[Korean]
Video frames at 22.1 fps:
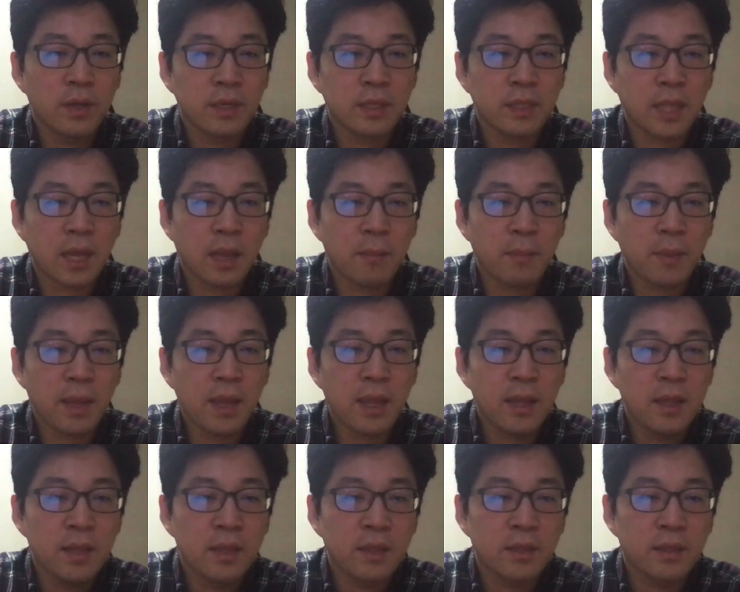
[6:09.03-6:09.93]
그 다음에
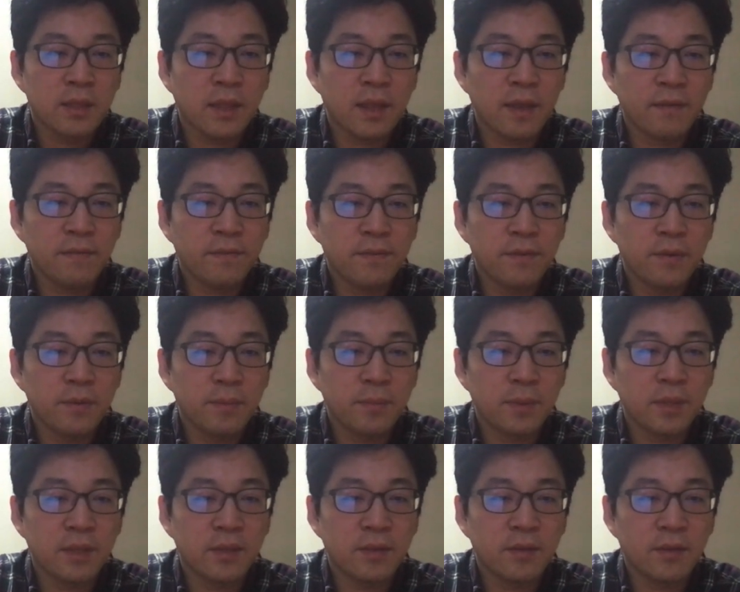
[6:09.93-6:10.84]
df
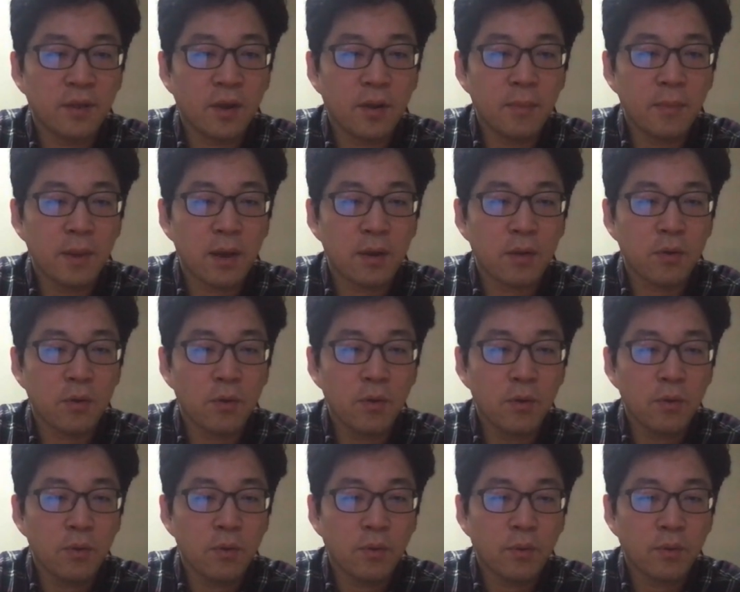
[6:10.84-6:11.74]
midterm 하고